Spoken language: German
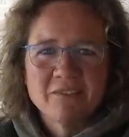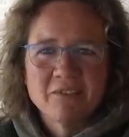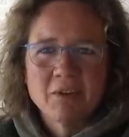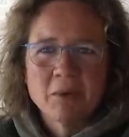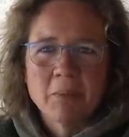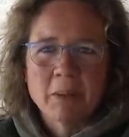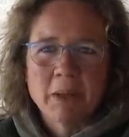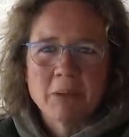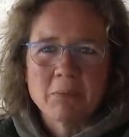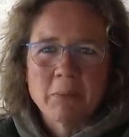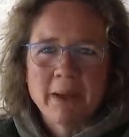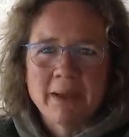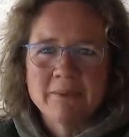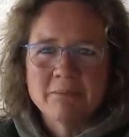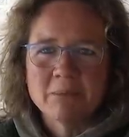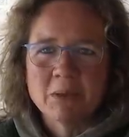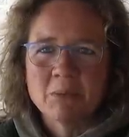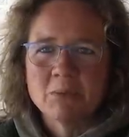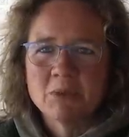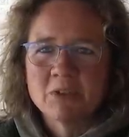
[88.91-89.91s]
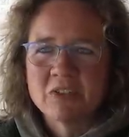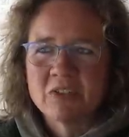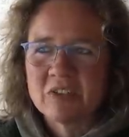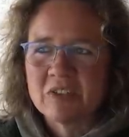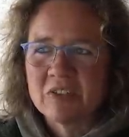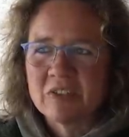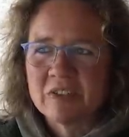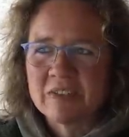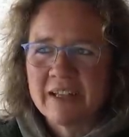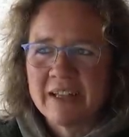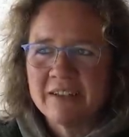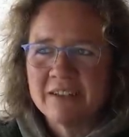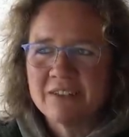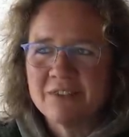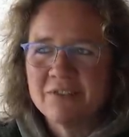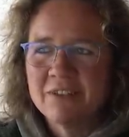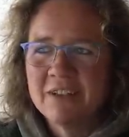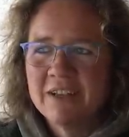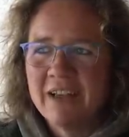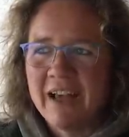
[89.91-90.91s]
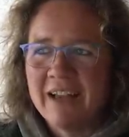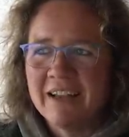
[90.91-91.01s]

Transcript: wenn man meint, man müsste ganz viel